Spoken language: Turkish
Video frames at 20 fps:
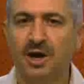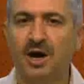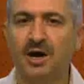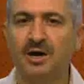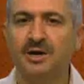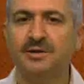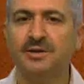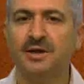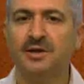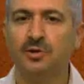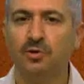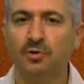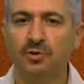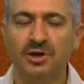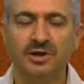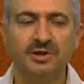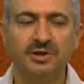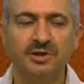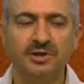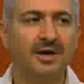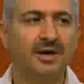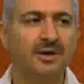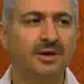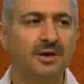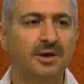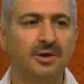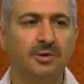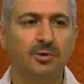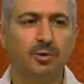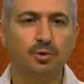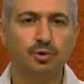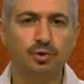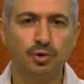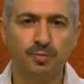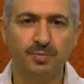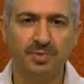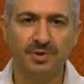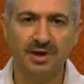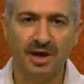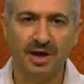Aynen öyle de
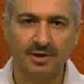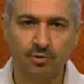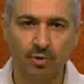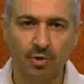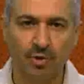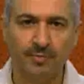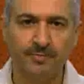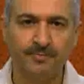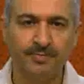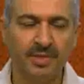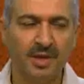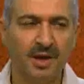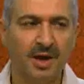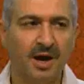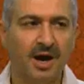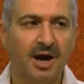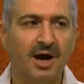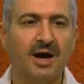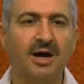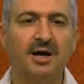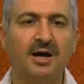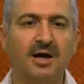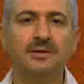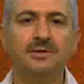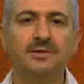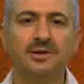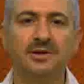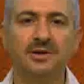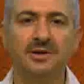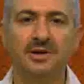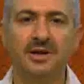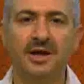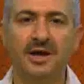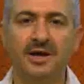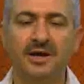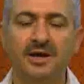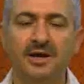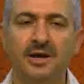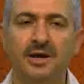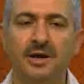küçük bir atom hal
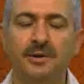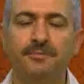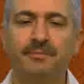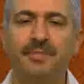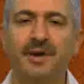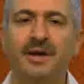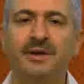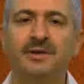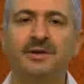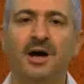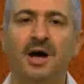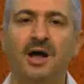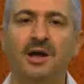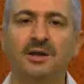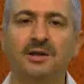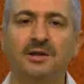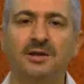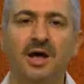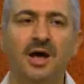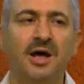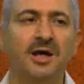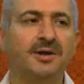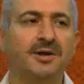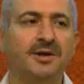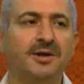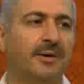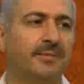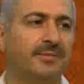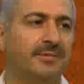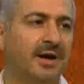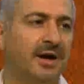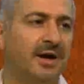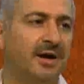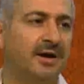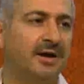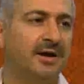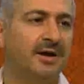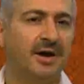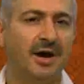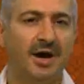diliyle ben Allah
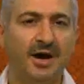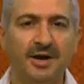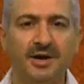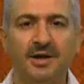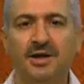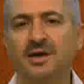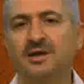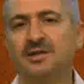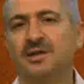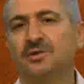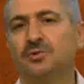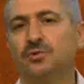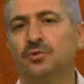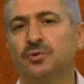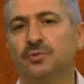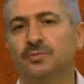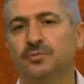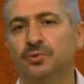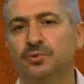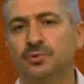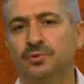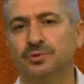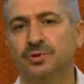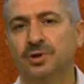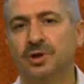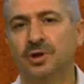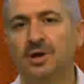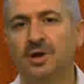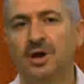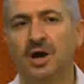namına hareket ediyorum diyor.